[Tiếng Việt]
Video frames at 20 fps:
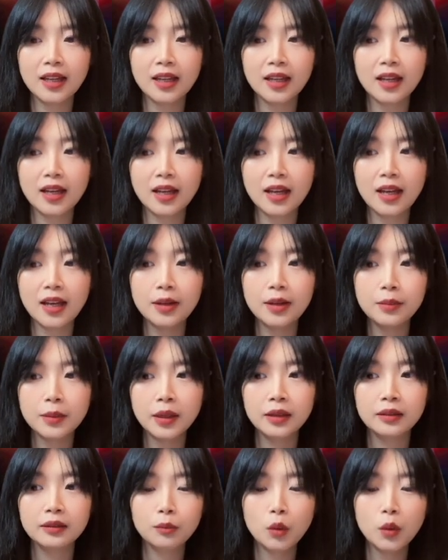
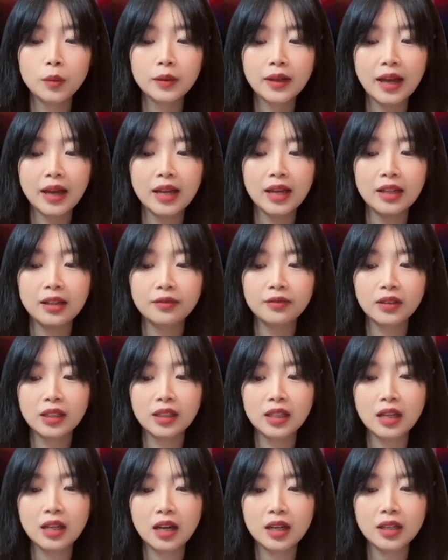element mỗi một cái
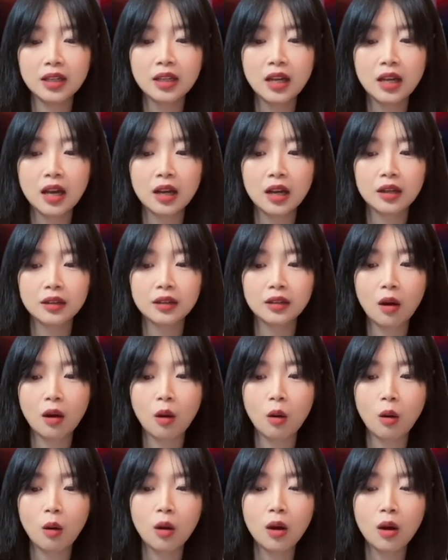NFT đấy
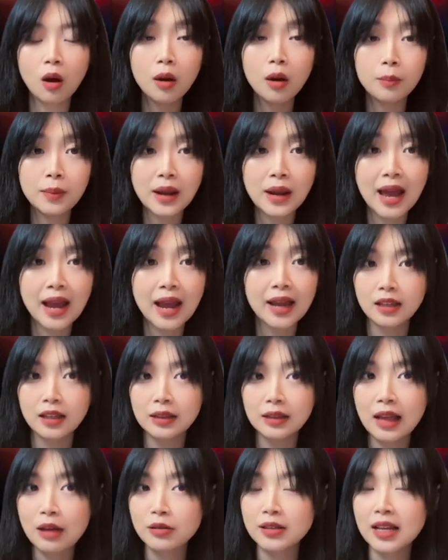nó hợp lại
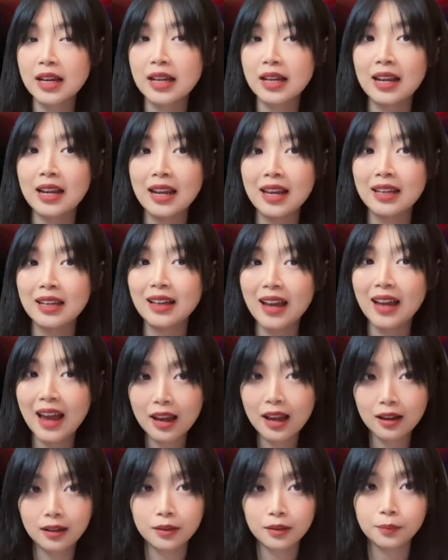tạo ra cái len
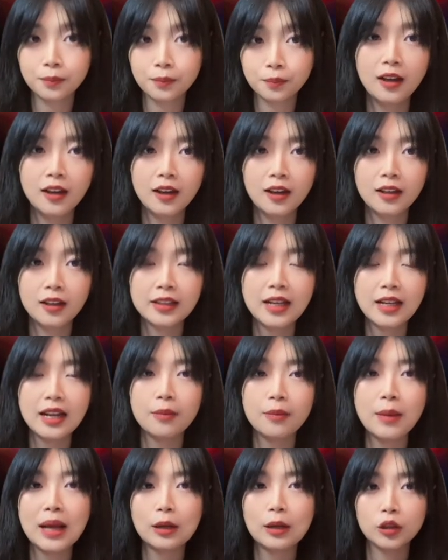khác nên là các
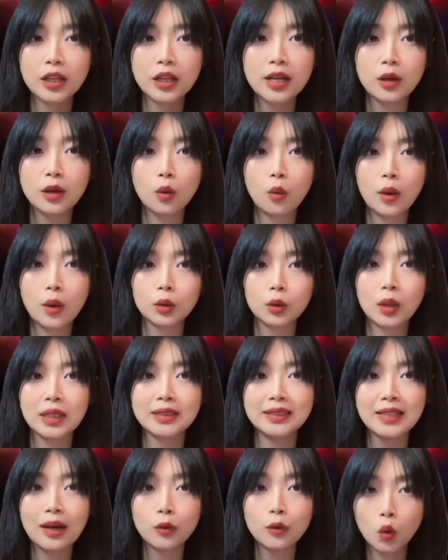bạn có thể hoàn toàn
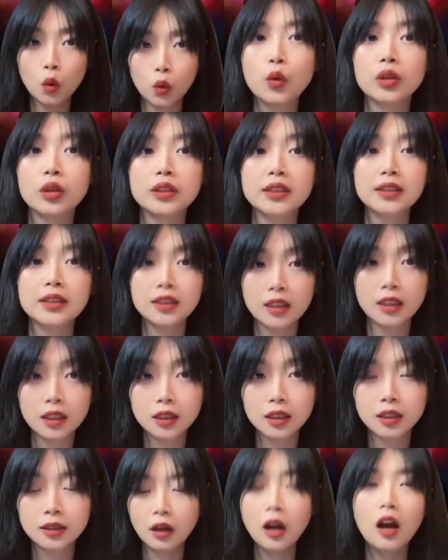trao đổi ở trên chợ
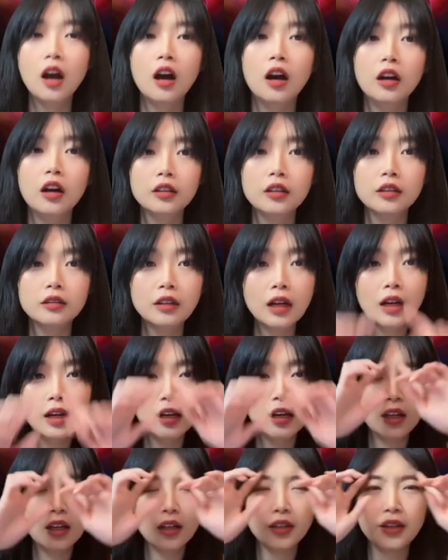hơn nữa
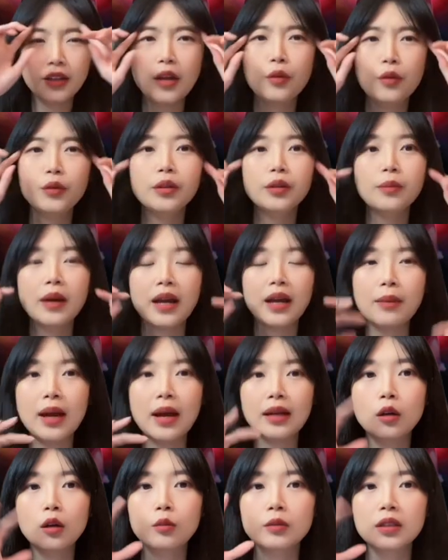nếu như mà các
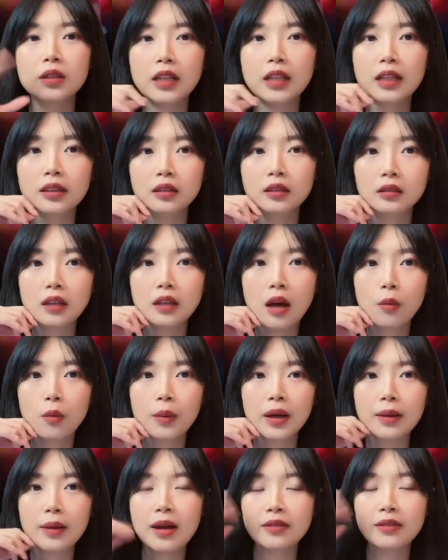bạn không stack từ đầu mà
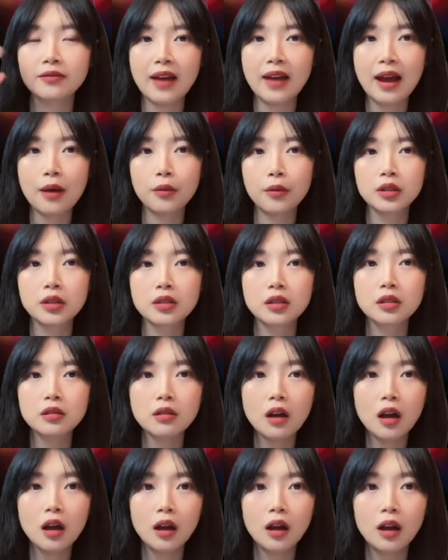các bạn vào ở
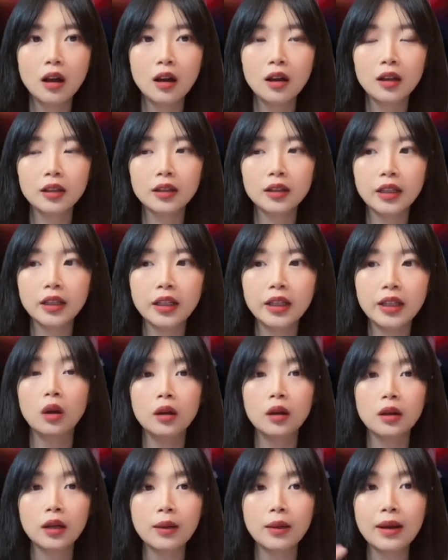giữa thì
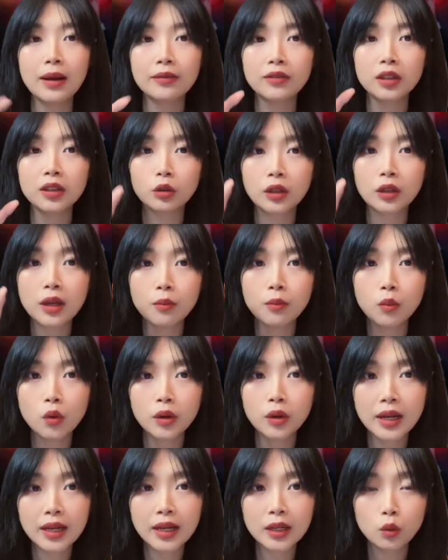các bạn vẫn có thể mua
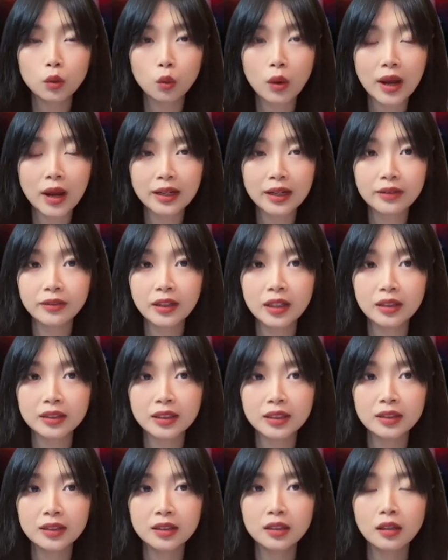đầy đủ NFT ở
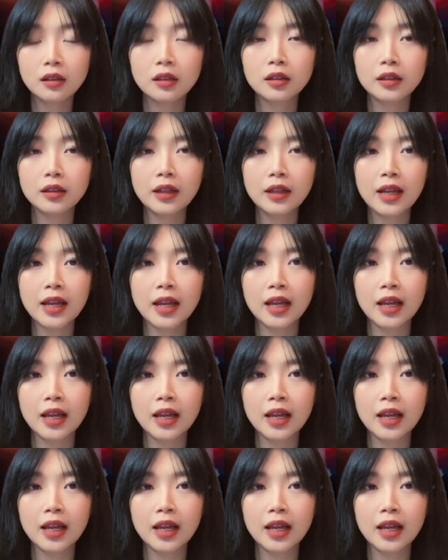trên chợ để